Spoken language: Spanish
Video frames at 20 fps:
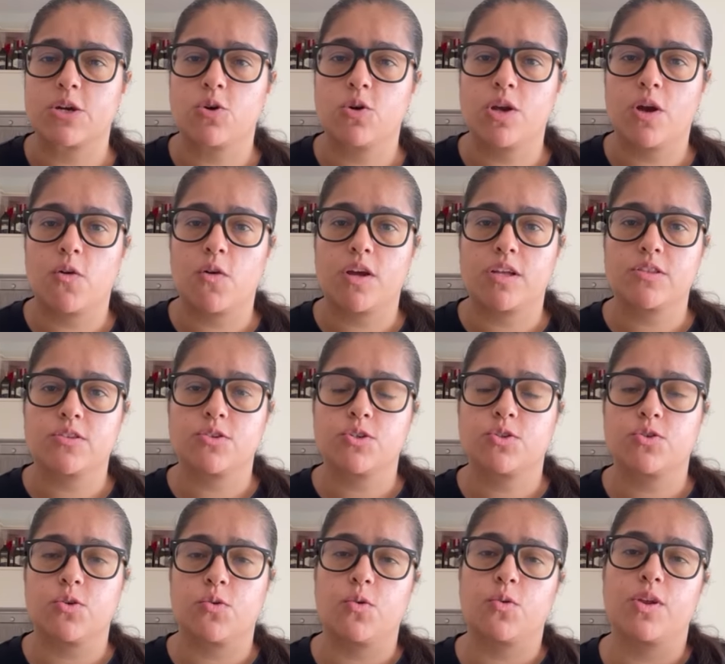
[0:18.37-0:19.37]
hoy hablando
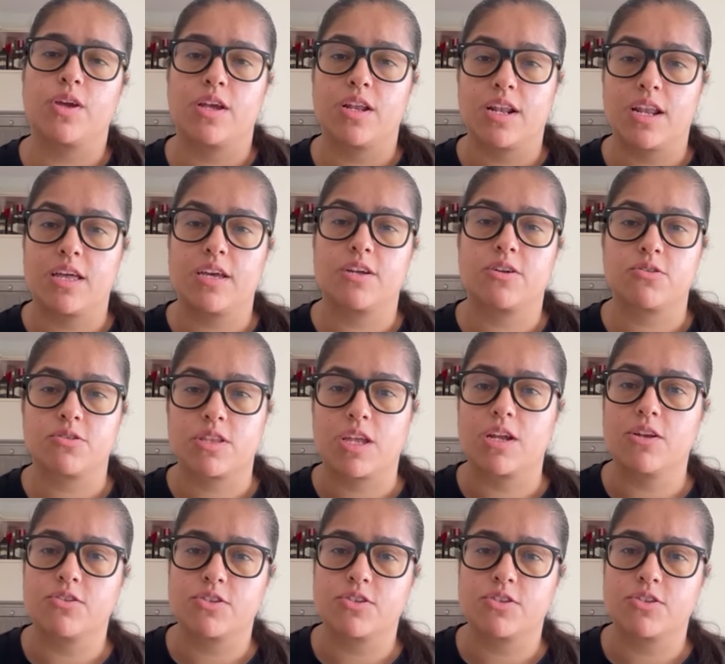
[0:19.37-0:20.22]
sobre la derrota del